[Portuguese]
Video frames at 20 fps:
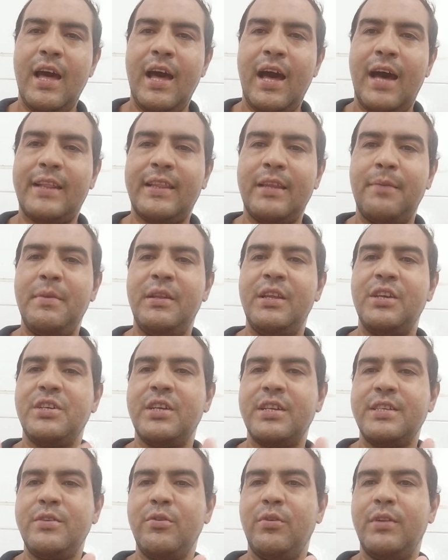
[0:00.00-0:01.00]
a também
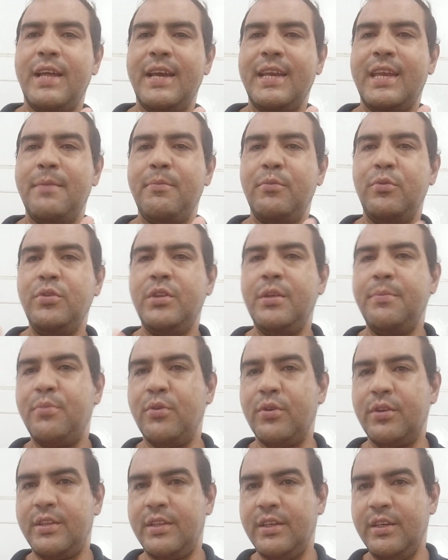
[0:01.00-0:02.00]
deixar seu like, é muito
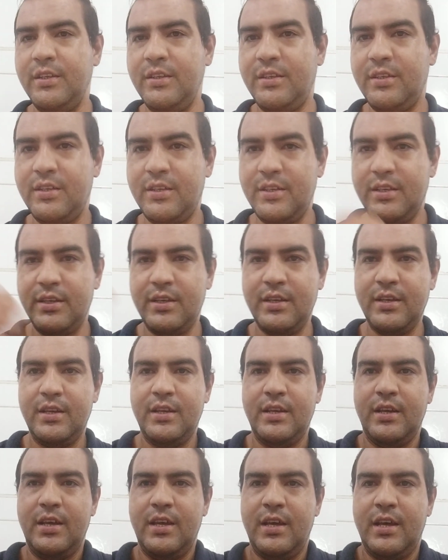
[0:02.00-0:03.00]
importante,
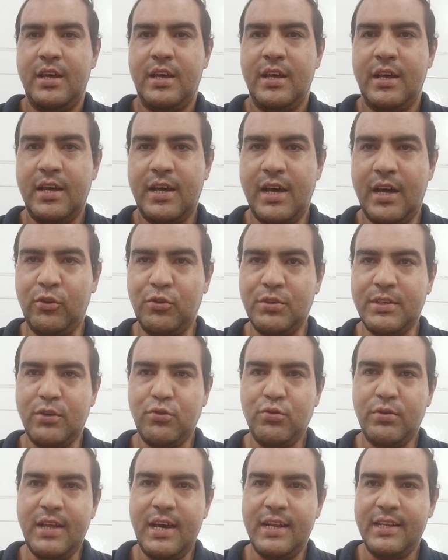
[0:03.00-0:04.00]
a nos
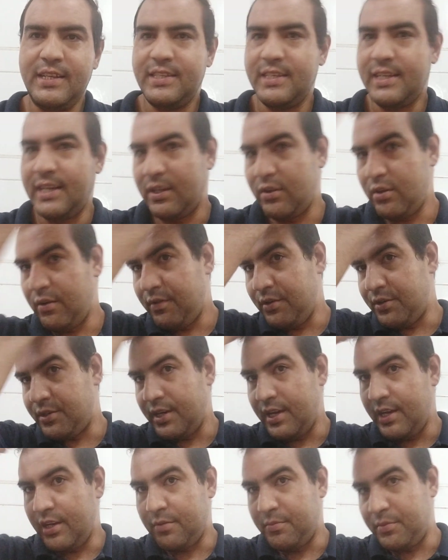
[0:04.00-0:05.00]
ajudar nesse canal
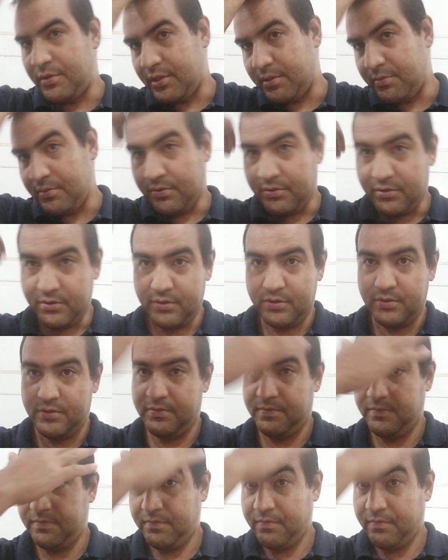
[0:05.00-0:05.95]
evangélico, meus irmãos.